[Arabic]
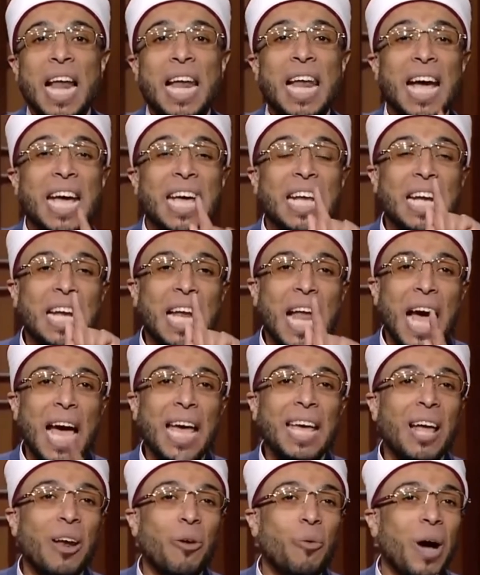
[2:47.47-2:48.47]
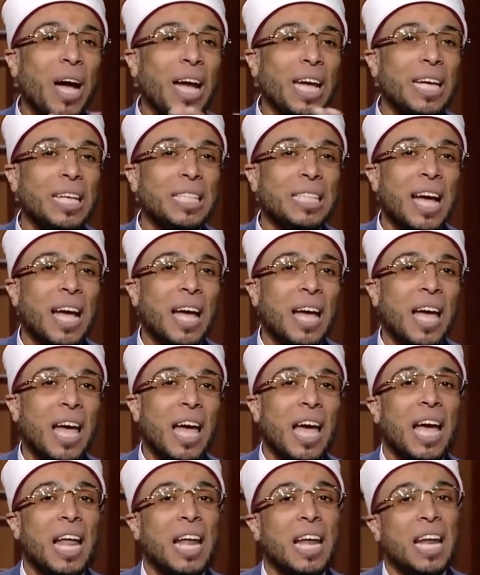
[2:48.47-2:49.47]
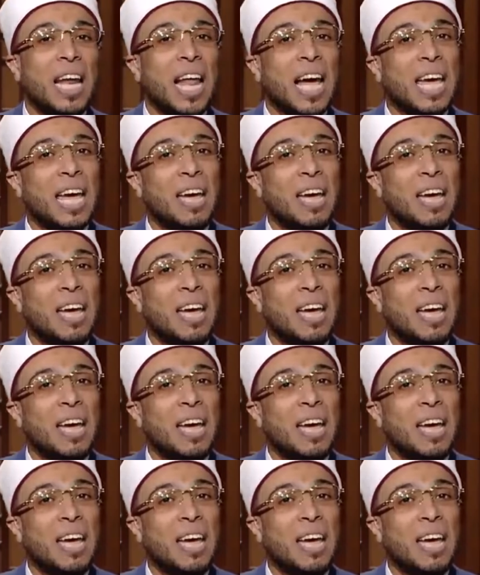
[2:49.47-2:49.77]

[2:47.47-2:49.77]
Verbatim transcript: لكن الآية الوحيدة اللي لا